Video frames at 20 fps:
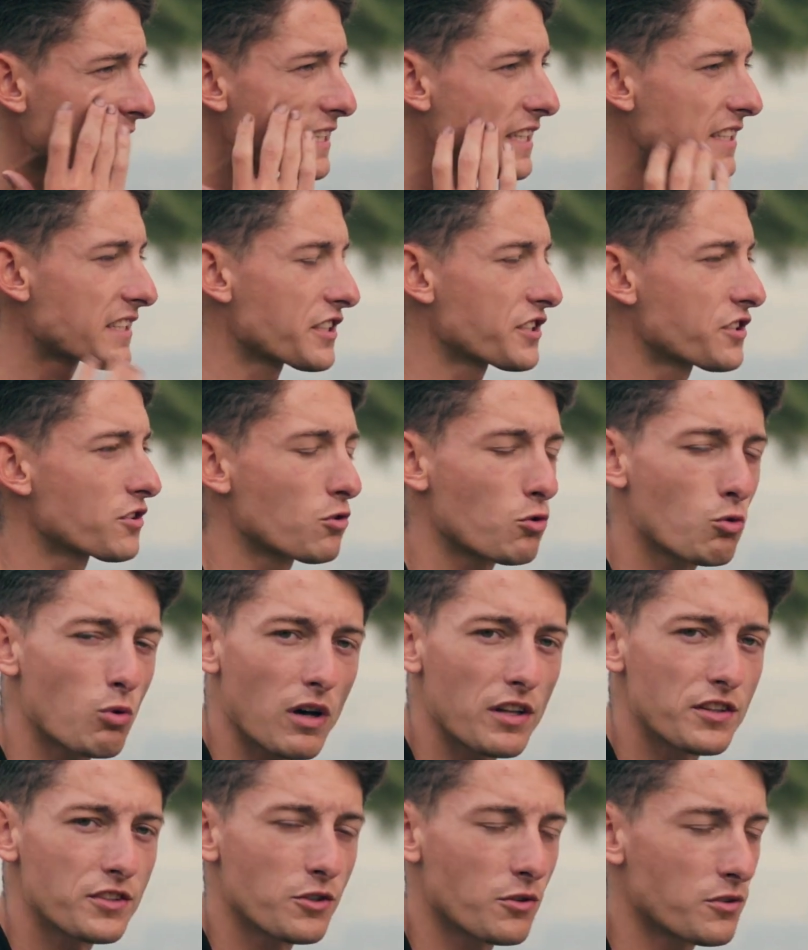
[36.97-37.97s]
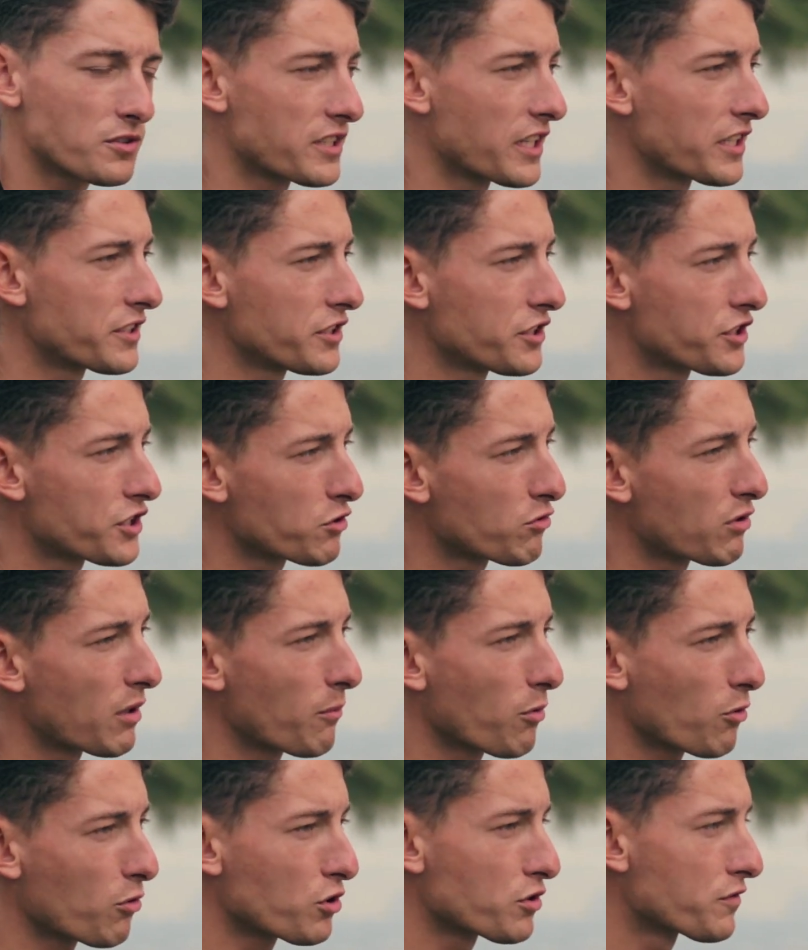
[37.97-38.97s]
Nie da się dokładnie ocenić, czy
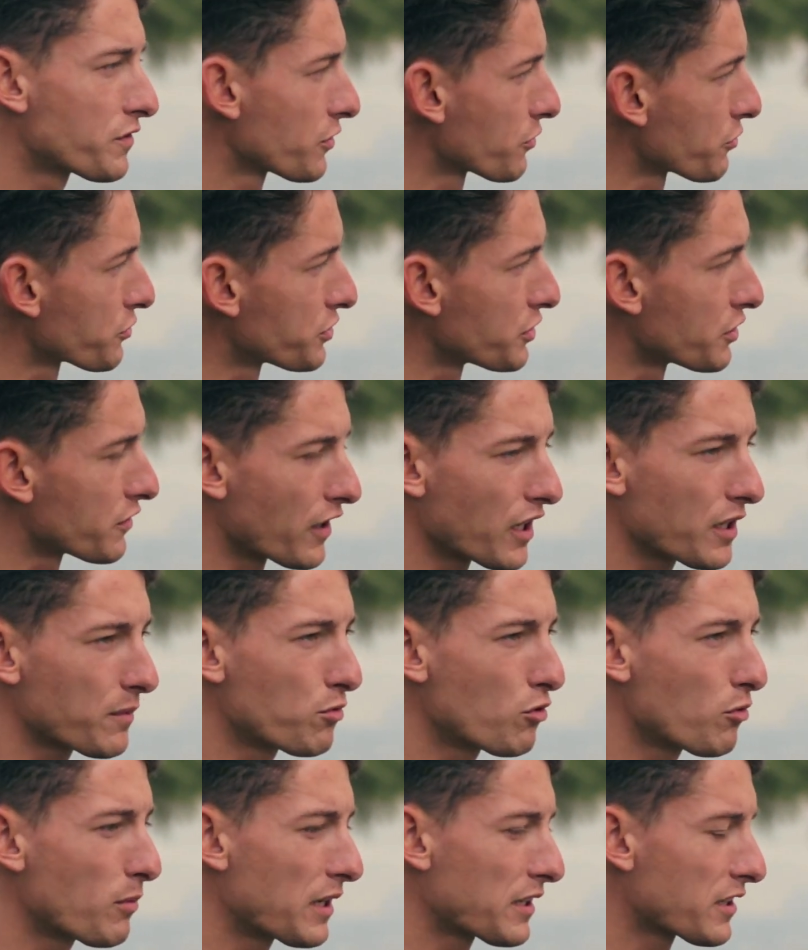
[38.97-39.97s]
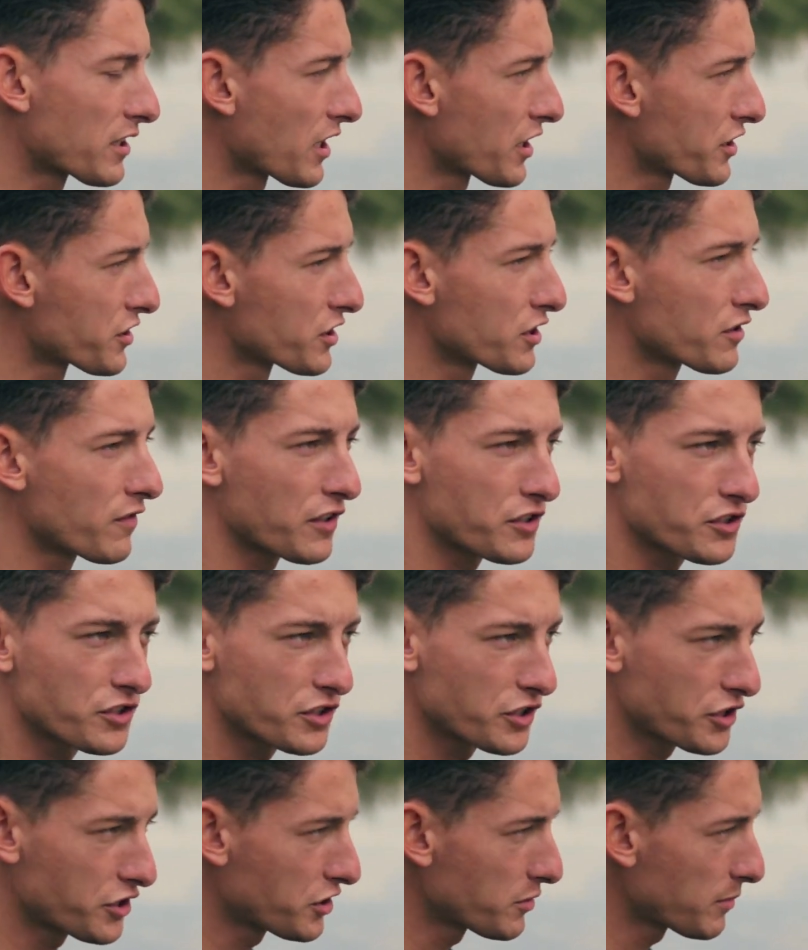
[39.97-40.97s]
głębokość wynosi 2,5 metra, czy
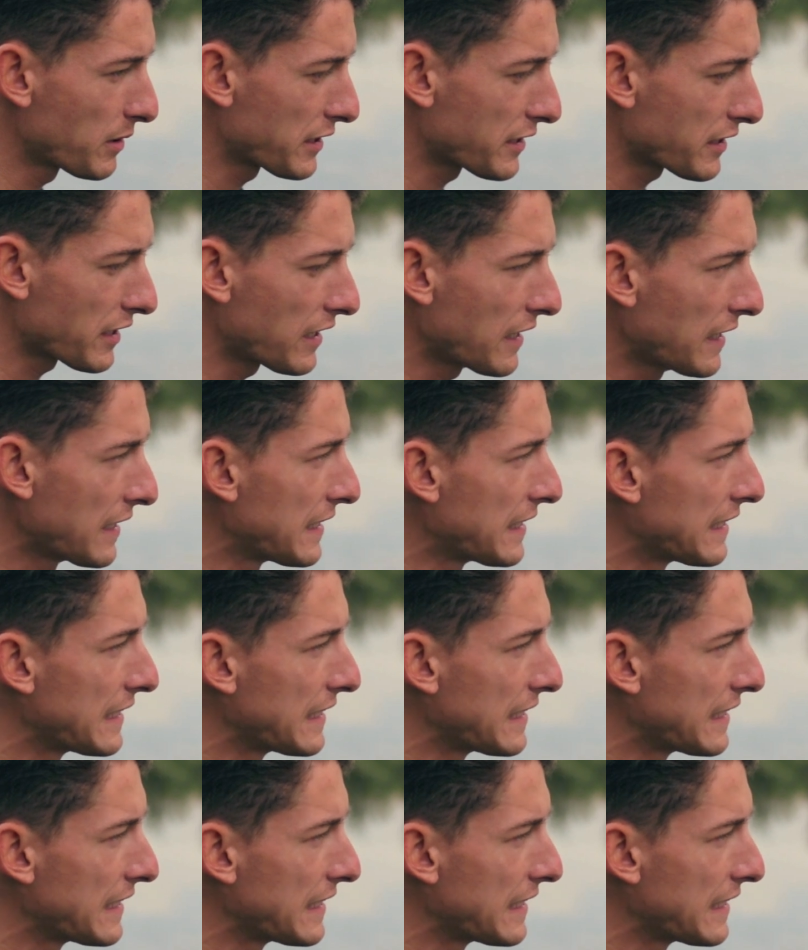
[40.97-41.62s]
2,30 metra.